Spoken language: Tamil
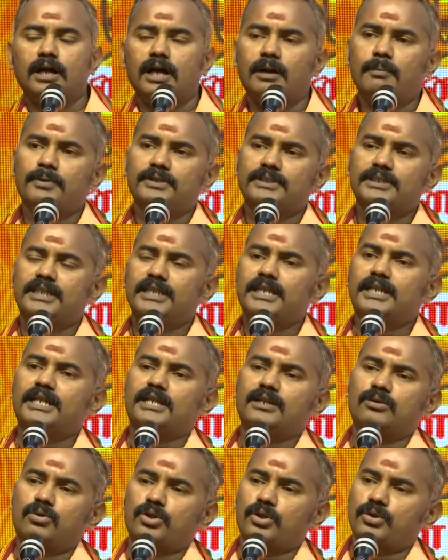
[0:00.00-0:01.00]
அப்போ திடீர்னு
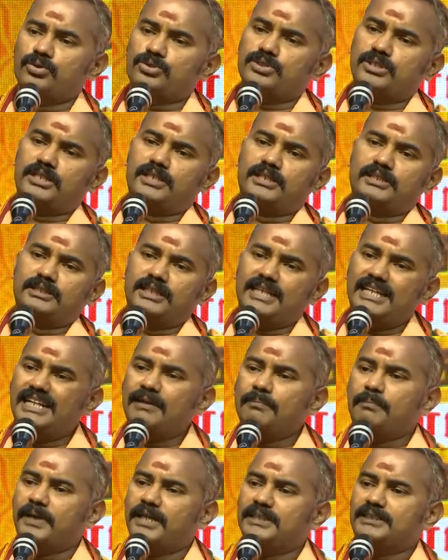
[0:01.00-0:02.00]
எனக்கு ஒரு யோசனை என்ன
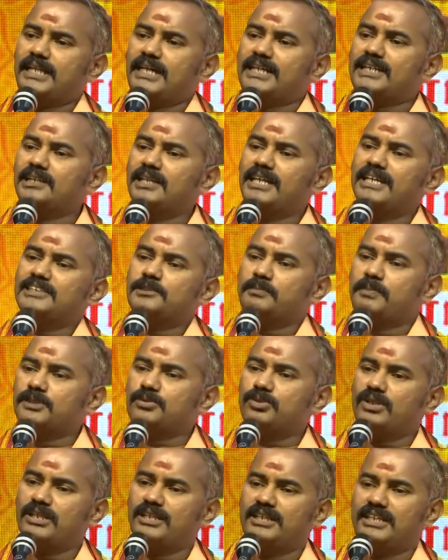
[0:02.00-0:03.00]
பே டக்குன்னு ஏஞ்சி
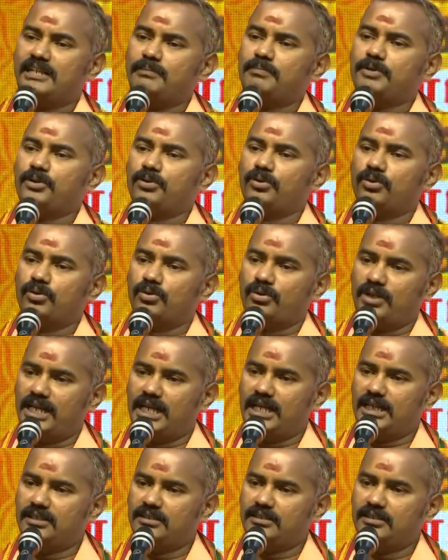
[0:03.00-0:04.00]
பேசணும் ஏதாவது டாபிக் கொடுக்கணும்ல
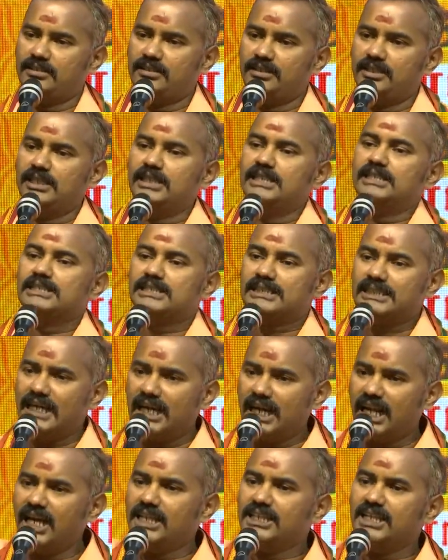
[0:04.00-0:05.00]

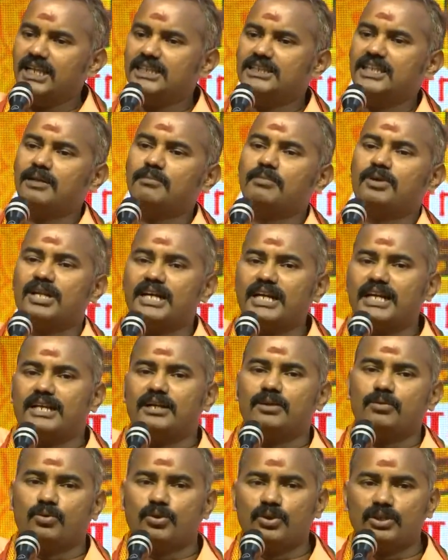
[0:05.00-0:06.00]
சனாதன தர்மம்னா
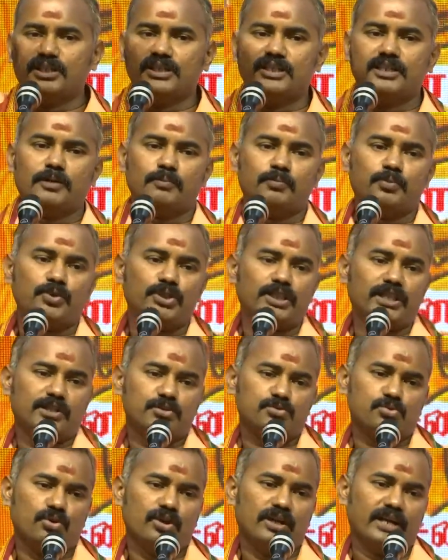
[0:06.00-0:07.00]
என்னென்னு உங்களுக்கு இருக்கிற புரிதலை
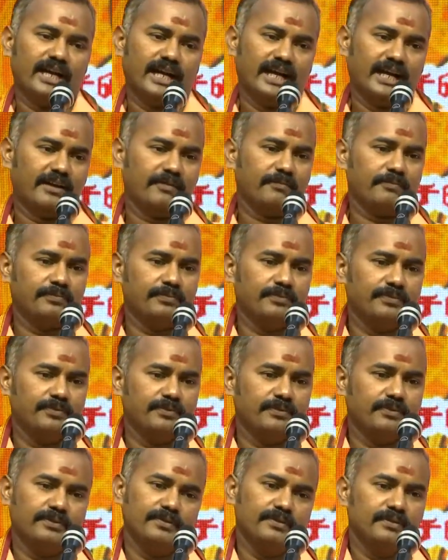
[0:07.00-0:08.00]
சொல்லுங்கள்
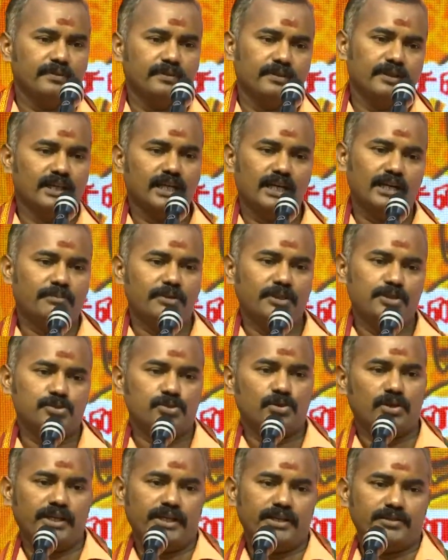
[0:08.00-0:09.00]
அப்படின்னு
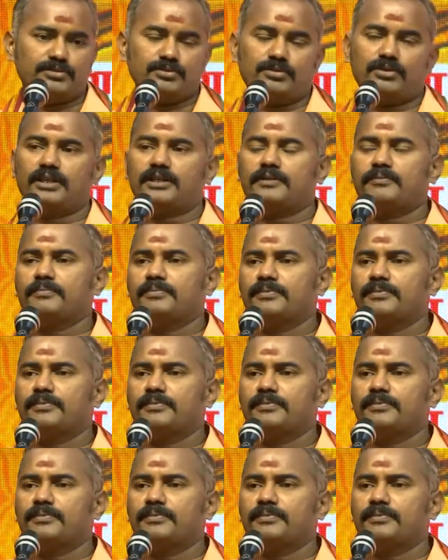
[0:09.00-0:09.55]
சொல்லி சொன்னேன்